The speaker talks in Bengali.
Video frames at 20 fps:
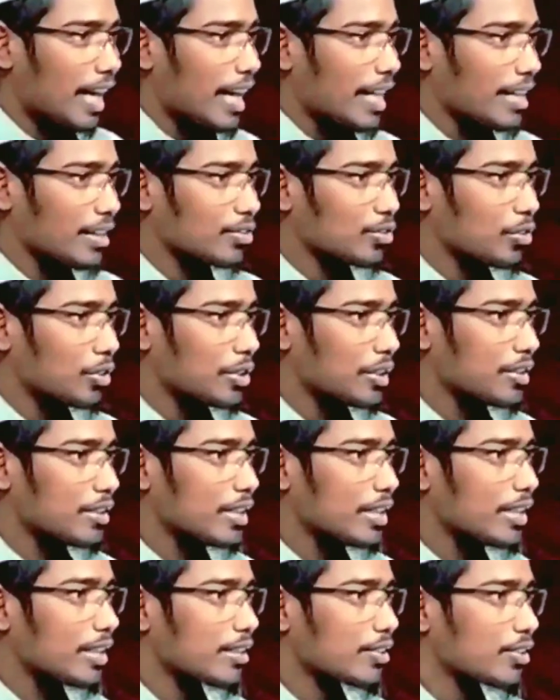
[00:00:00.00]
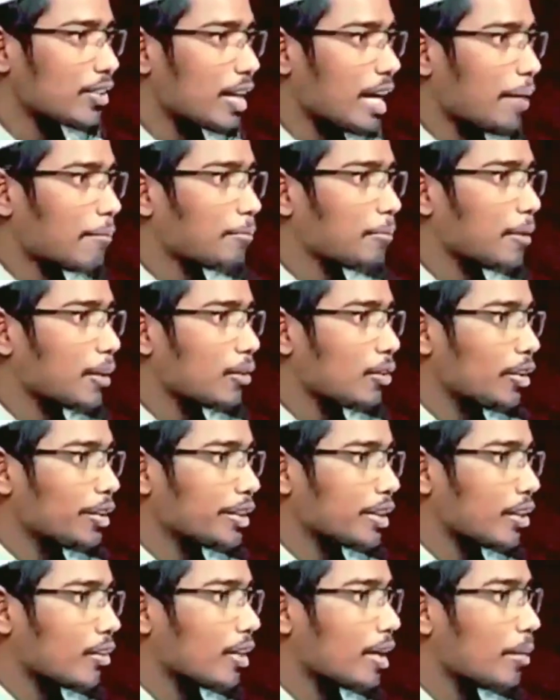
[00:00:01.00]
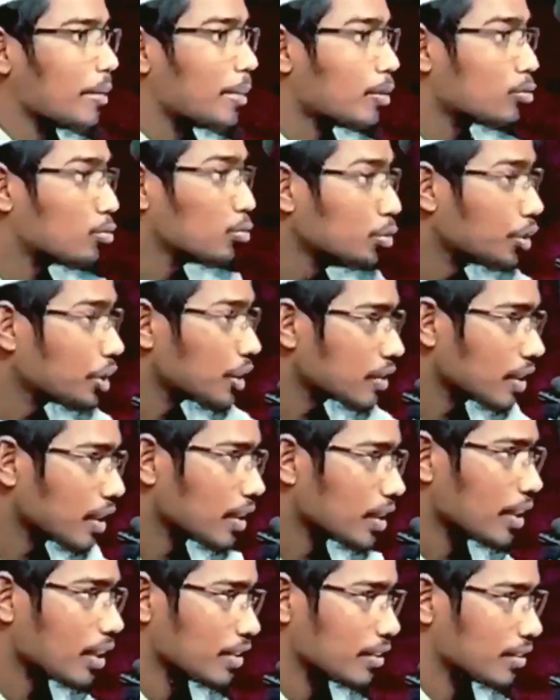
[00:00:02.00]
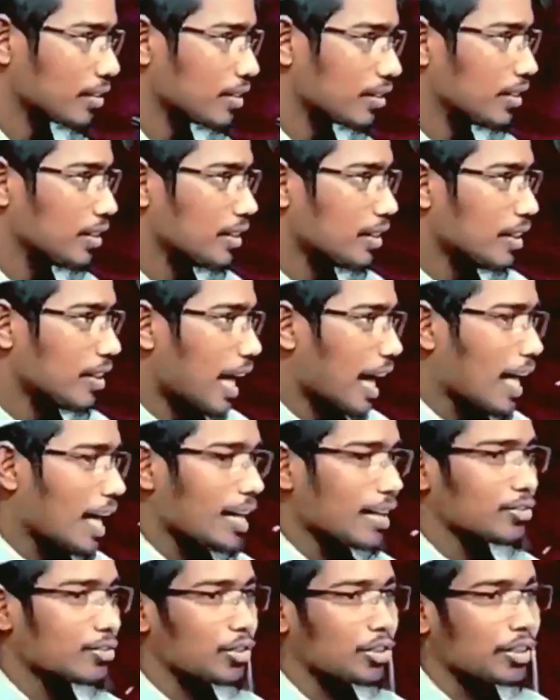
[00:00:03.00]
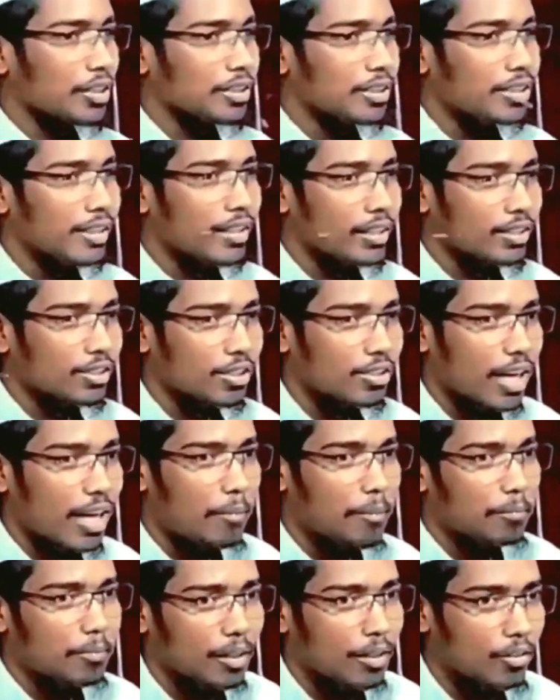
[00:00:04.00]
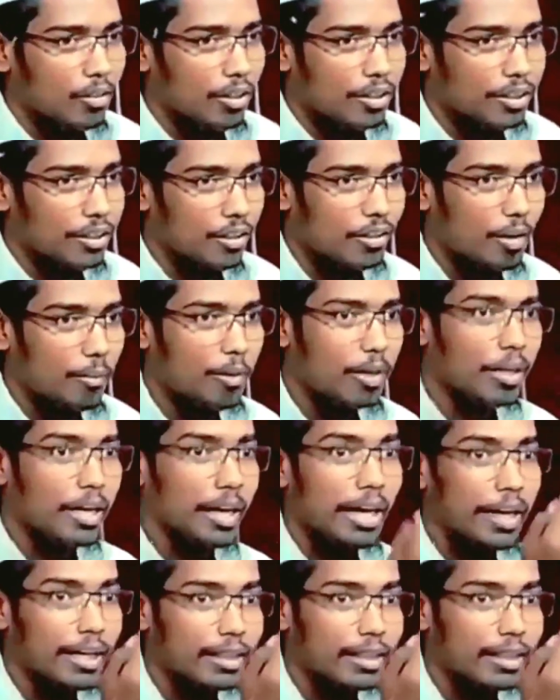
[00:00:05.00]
আরেকজনকে জিজ্ঞেস করে আপনার কয়টা কয় আমার দুইটা জান্নাত আরেকজনকে জিজ্ঞেস করে আপনার কয়টা কয় আমার